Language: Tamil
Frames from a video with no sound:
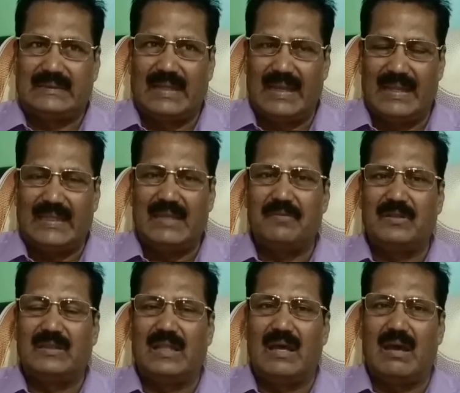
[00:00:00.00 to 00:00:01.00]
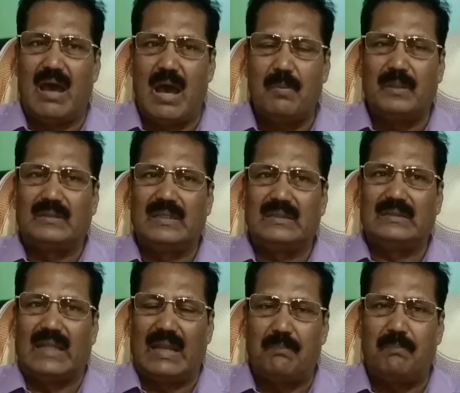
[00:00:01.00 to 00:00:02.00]
தலைக்கு வந்த ஆபத்து
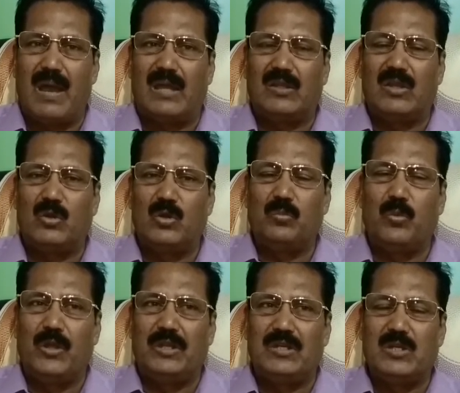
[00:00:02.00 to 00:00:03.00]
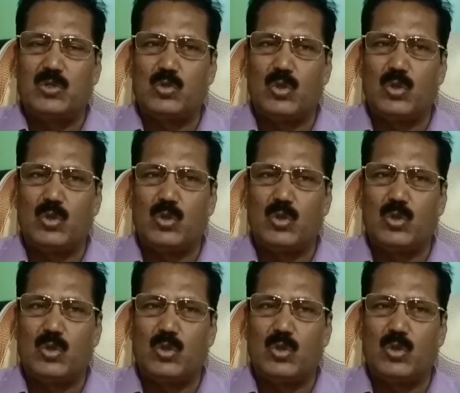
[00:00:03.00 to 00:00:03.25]
தலைப்பாகையோடு போயிற்றுன்னு